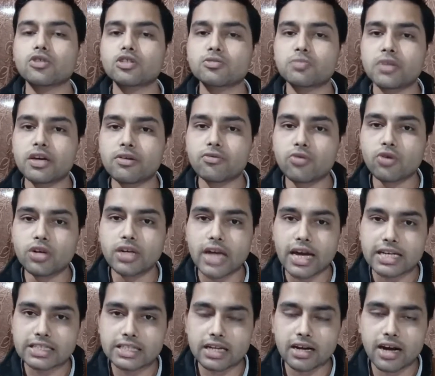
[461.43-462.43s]
उसमें वो
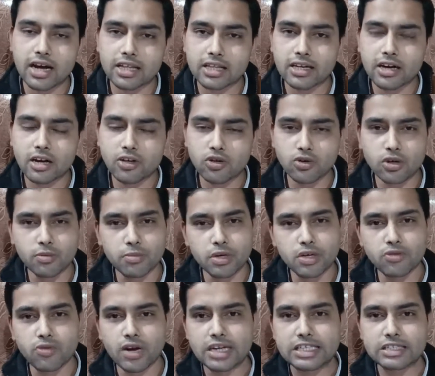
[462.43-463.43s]
टैक्स लगा देगा क्योंकि
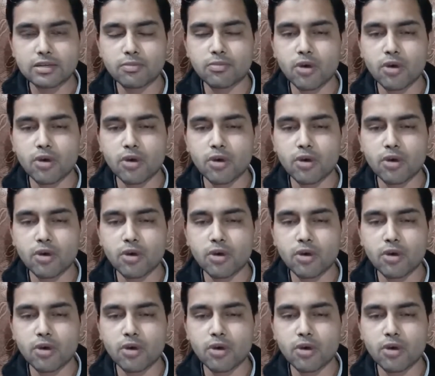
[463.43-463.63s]
बिटकॉइन से